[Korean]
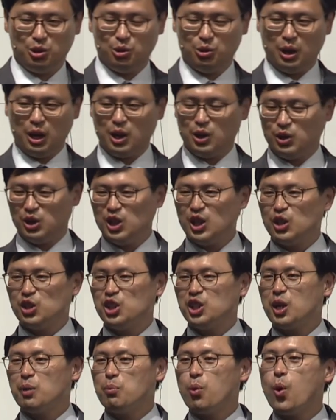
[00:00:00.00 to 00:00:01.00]
내가 네가
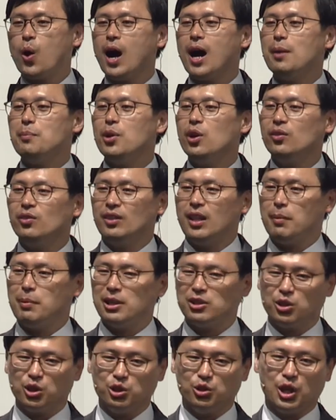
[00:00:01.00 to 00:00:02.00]
네가 뭐 하면 내
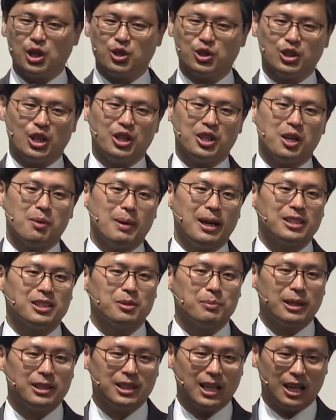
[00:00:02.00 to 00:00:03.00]
백성이 될 거다 이렇게
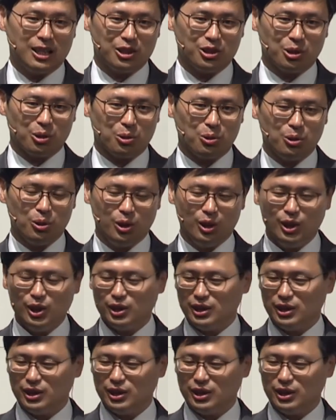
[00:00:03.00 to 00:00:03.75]
말씀하지 않으셨고